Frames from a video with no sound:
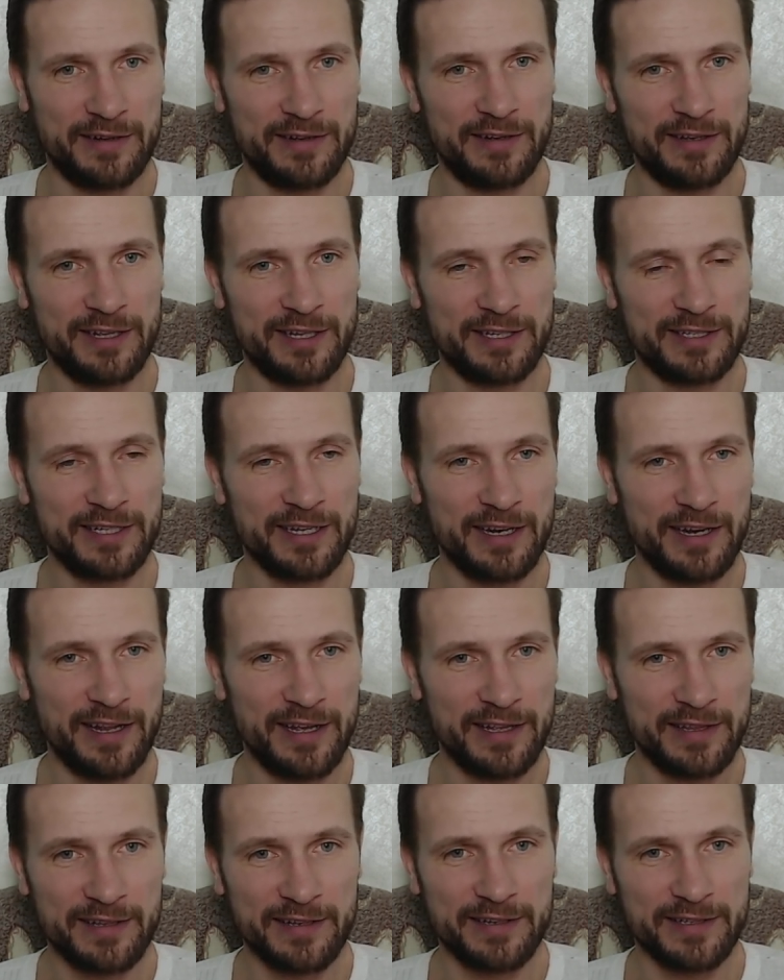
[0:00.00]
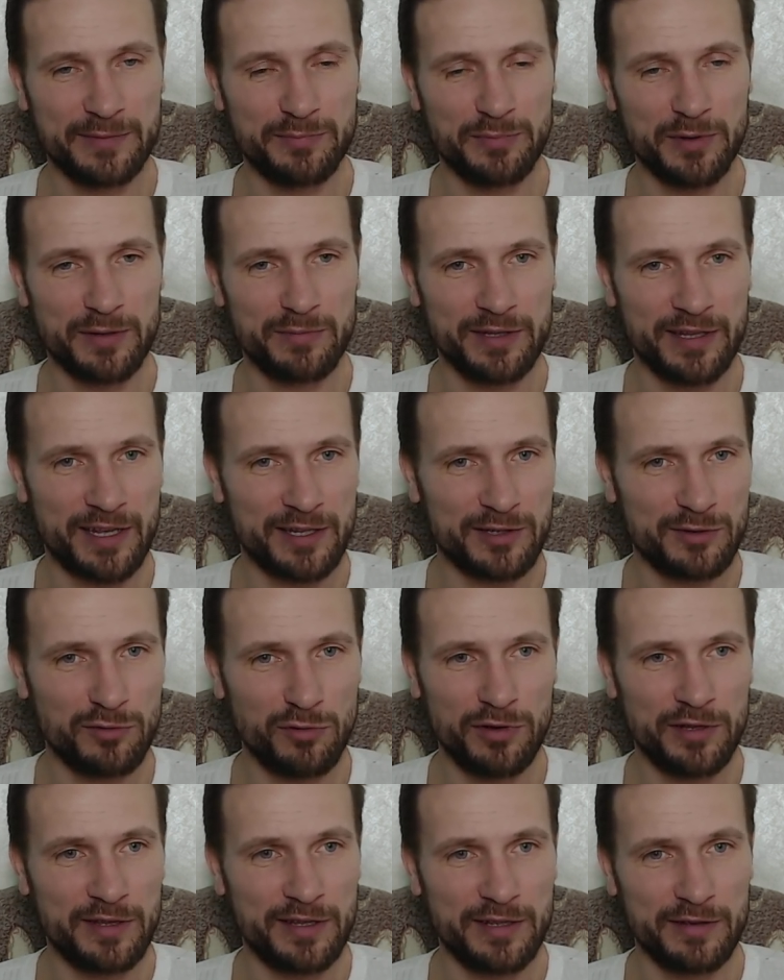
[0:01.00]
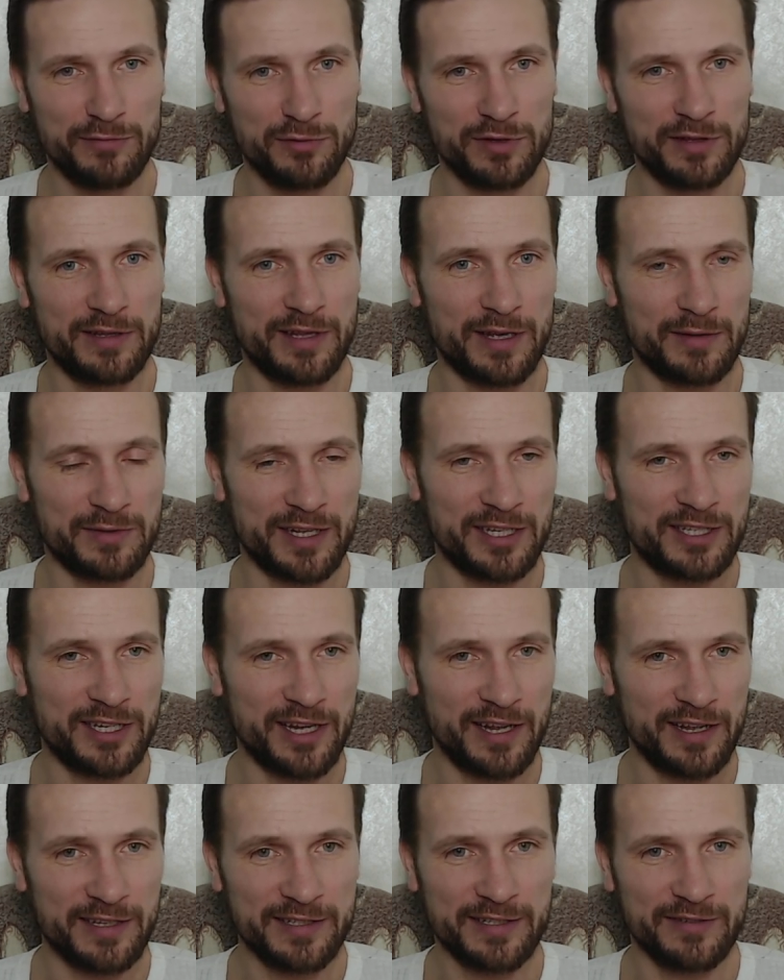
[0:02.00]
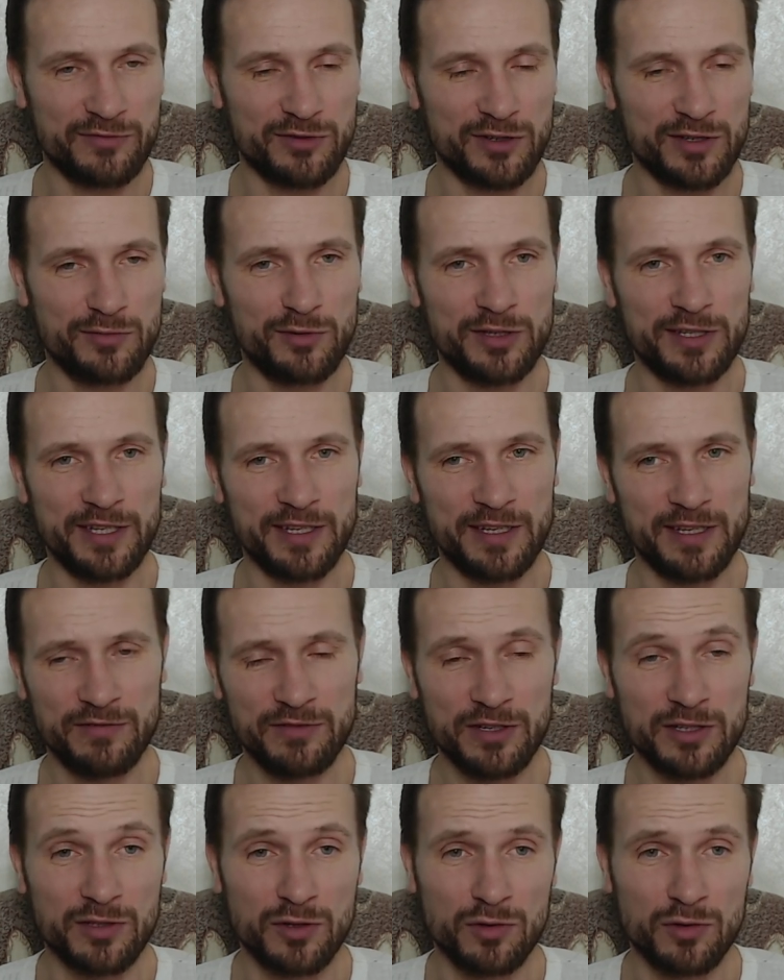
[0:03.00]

яйцеклетка, сперматозоид, и вот там зачался в животике вырос.